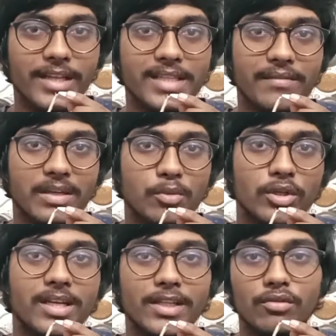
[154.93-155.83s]
అయితే
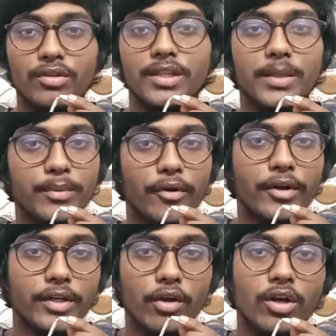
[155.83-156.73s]
అవైలబిలిటీలో అయితే ఉంటుంది ఈ
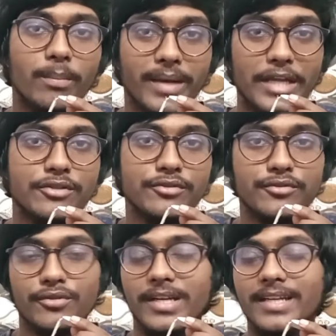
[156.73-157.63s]
ప్రోడక్ట్ యొక్క ప్రైస్
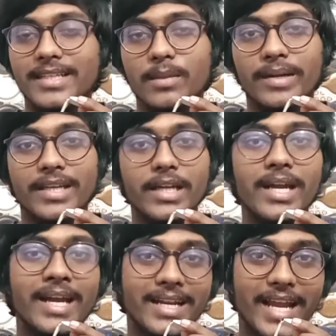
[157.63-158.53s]
చూసుకున్నట్లయితే మనకి
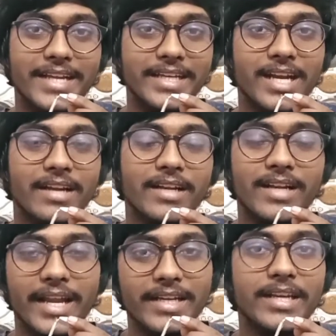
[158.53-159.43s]
నైన్టీన్
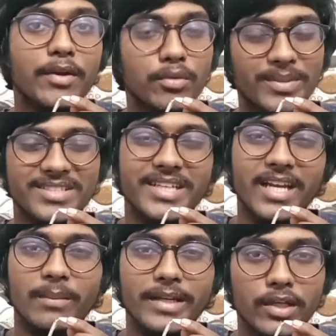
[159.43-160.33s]
హండ్రెడ్ నైన్టీ నైన్ రూపీస్
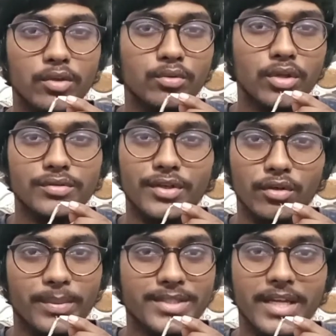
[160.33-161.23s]
నియర్లీ మనకి టూ
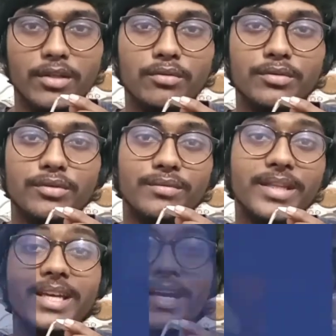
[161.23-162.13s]
థౌజండ్ రూపీస్ అయితే
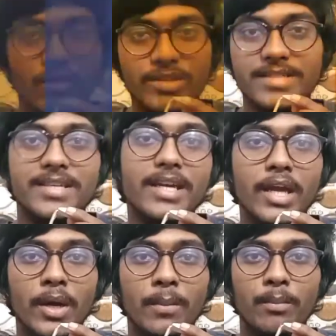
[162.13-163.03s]
ఉంటుంది నేను వచ్చేసి
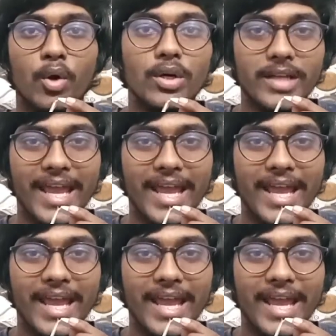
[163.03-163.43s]
బోట్